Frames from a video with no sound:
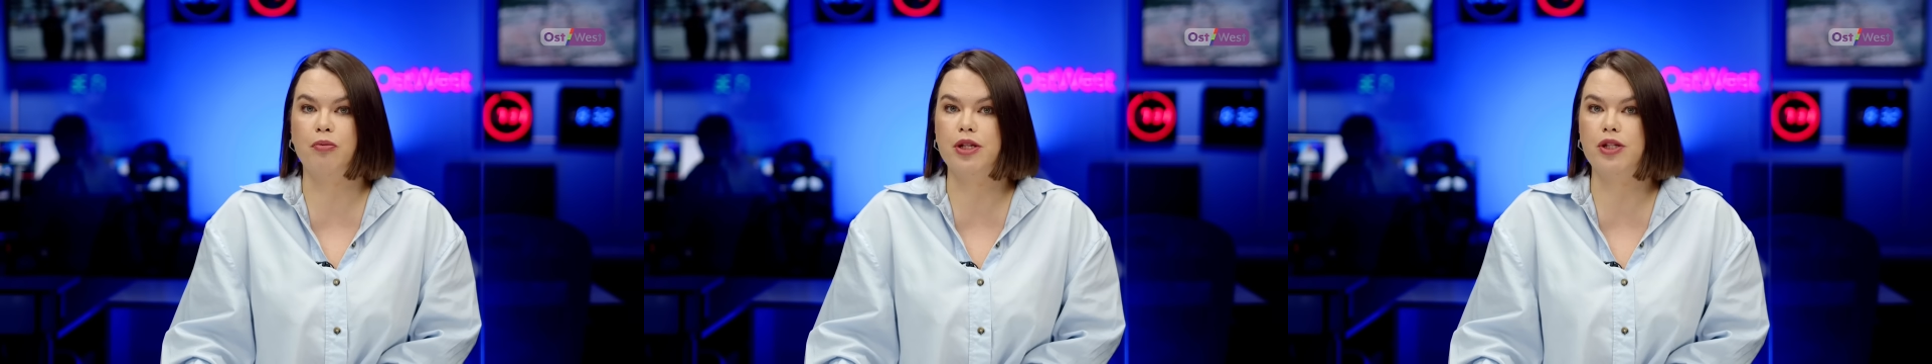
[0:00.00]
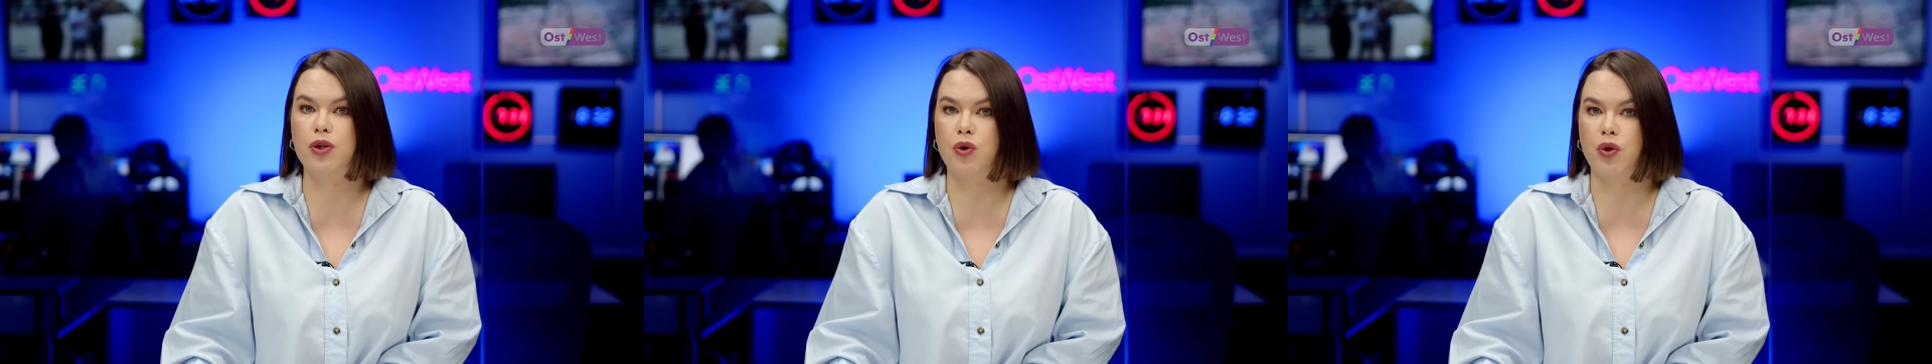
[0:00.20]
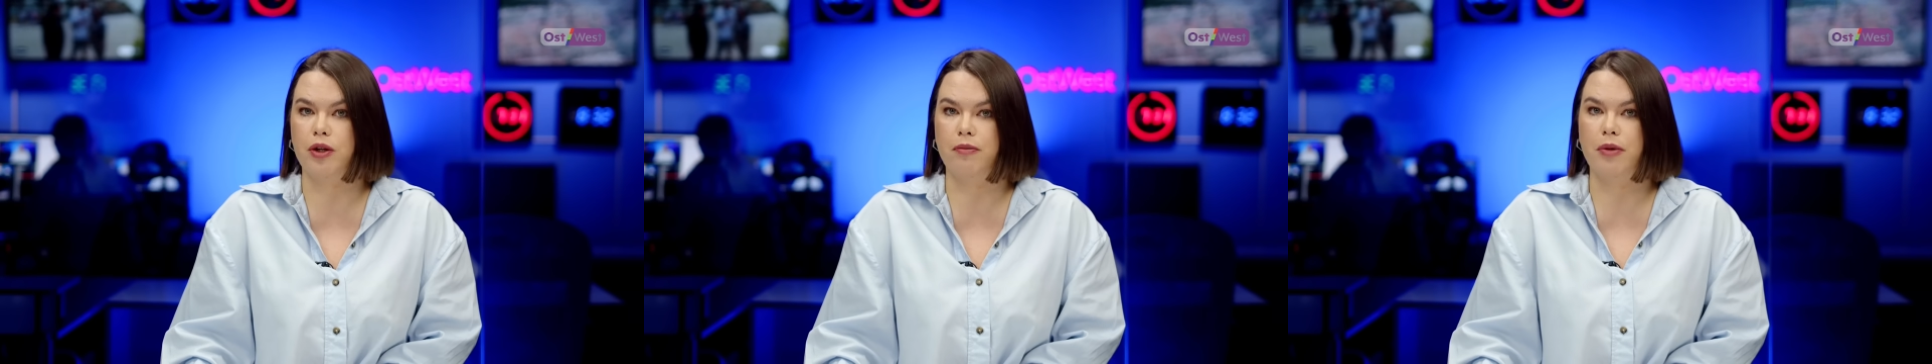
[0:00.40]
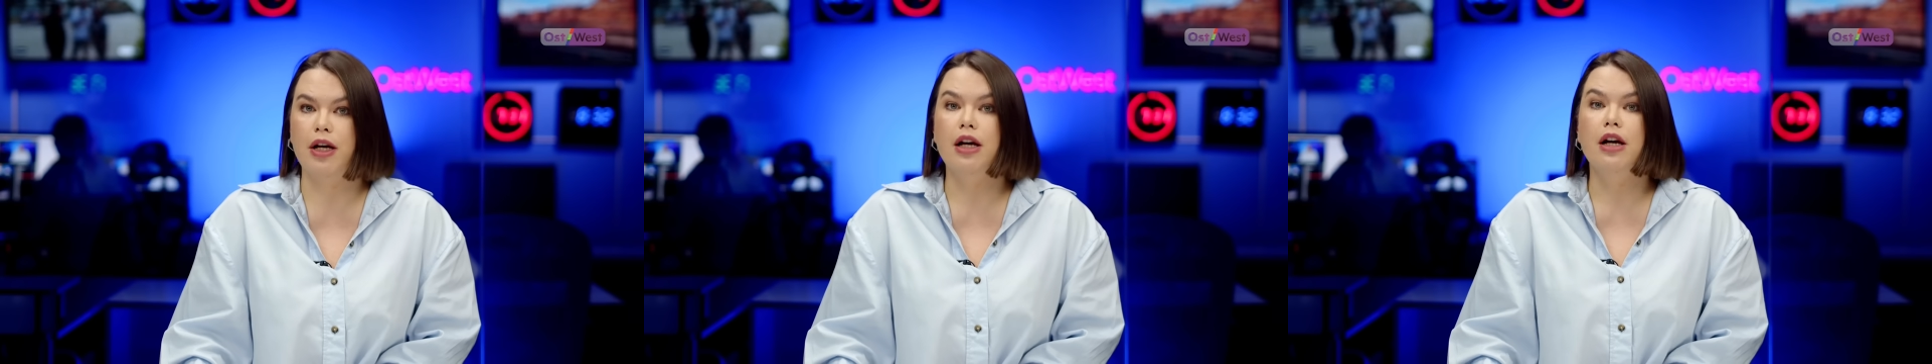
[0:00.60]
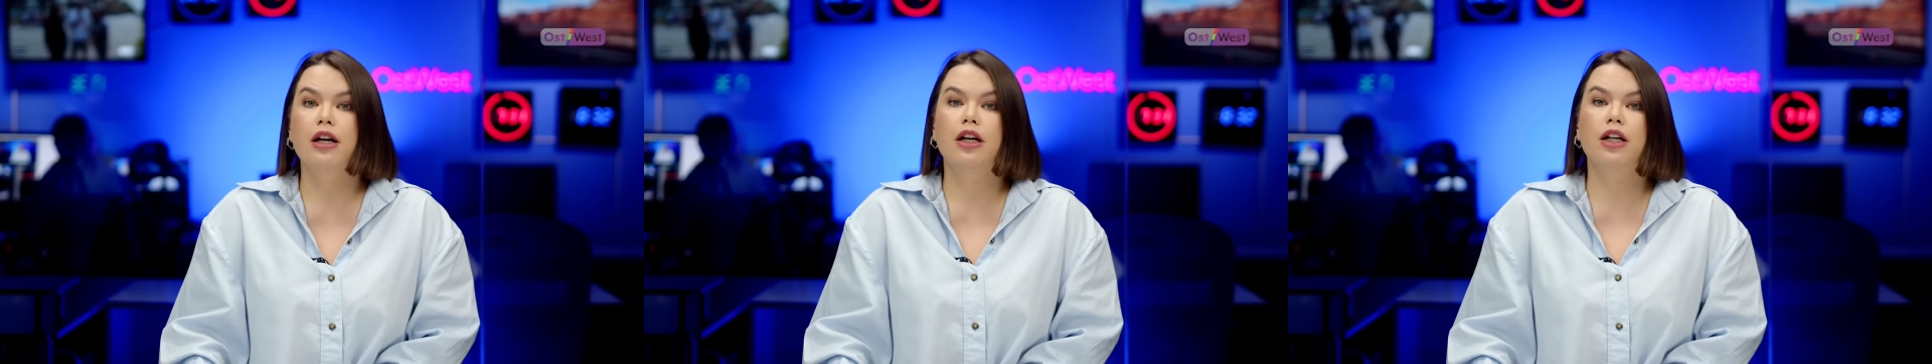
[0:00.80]
Быстроном,
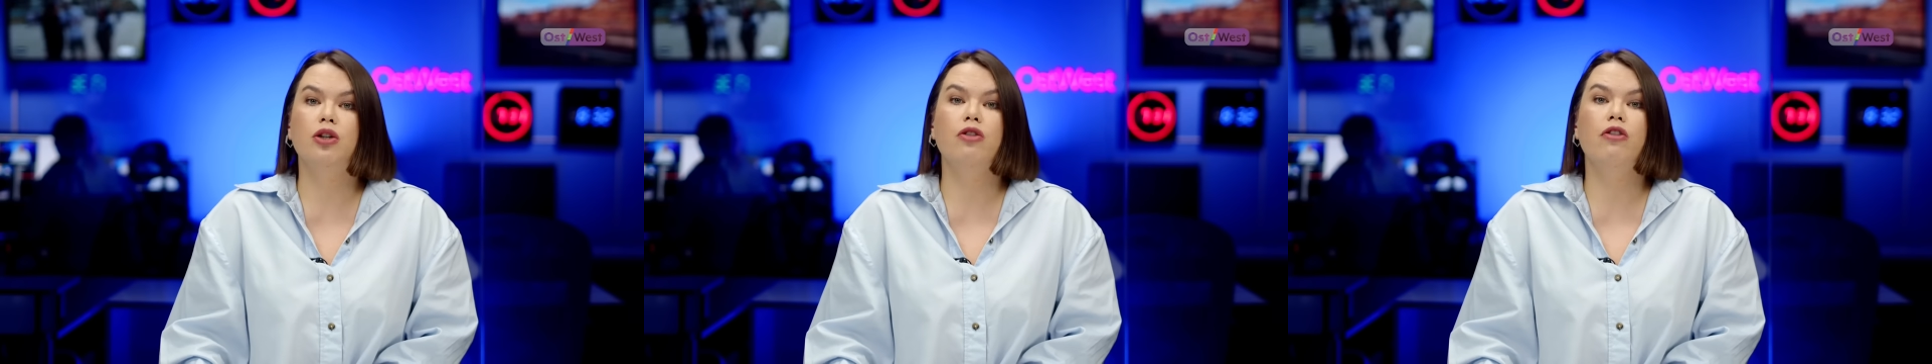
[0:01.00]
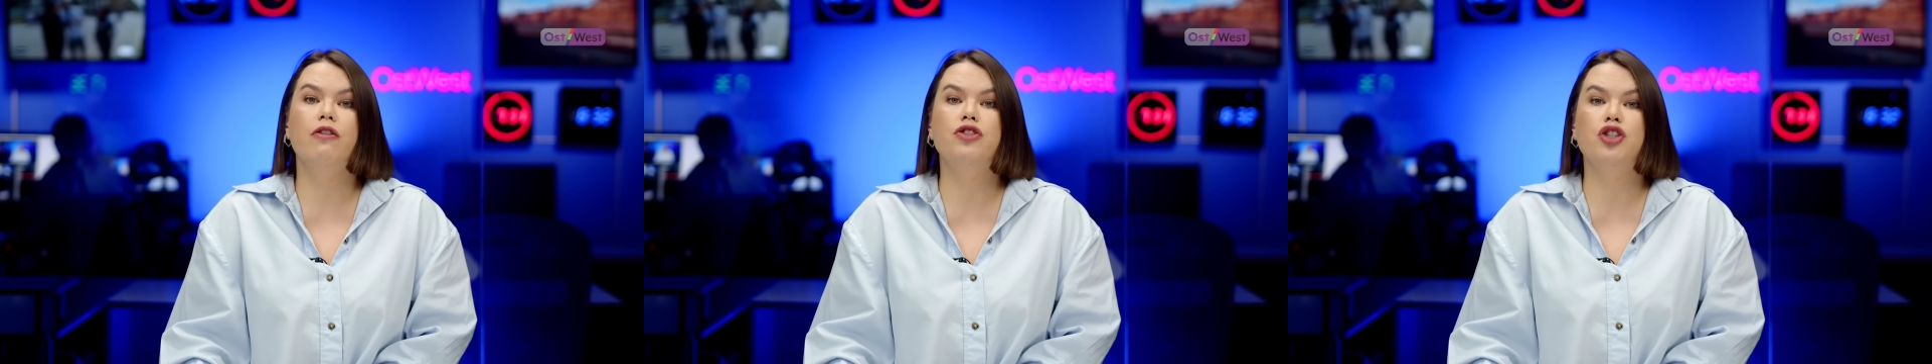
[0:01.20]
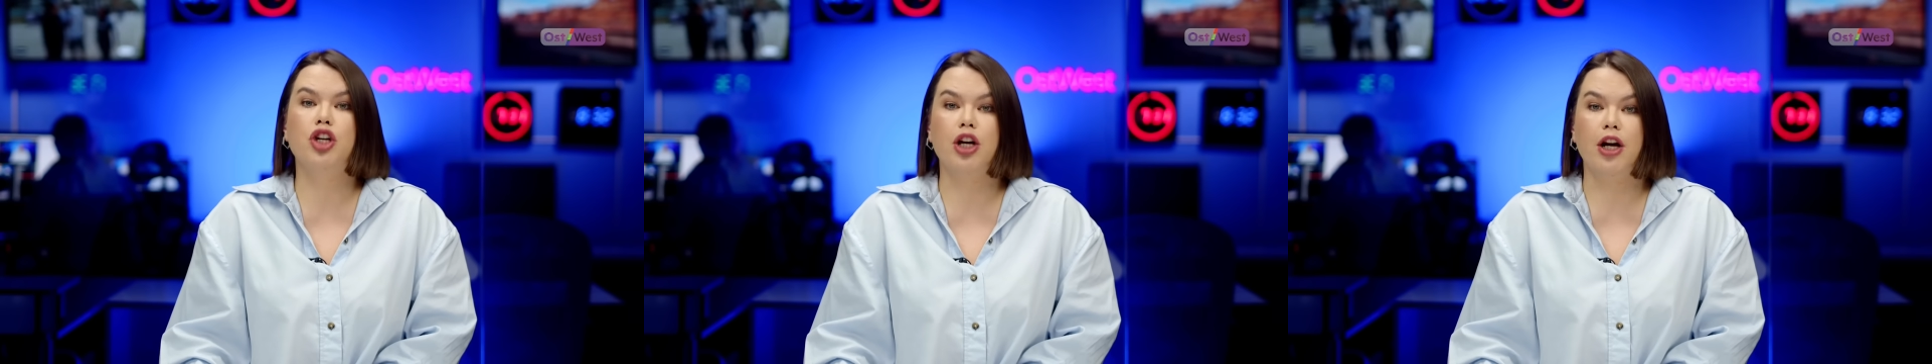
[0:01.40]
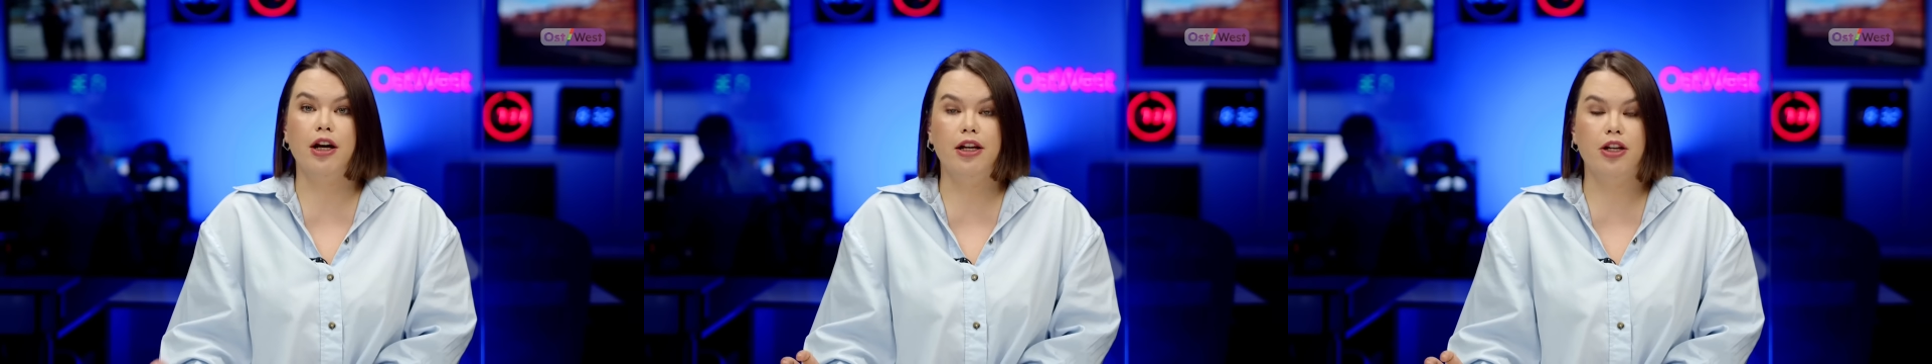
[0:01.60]
которого вчера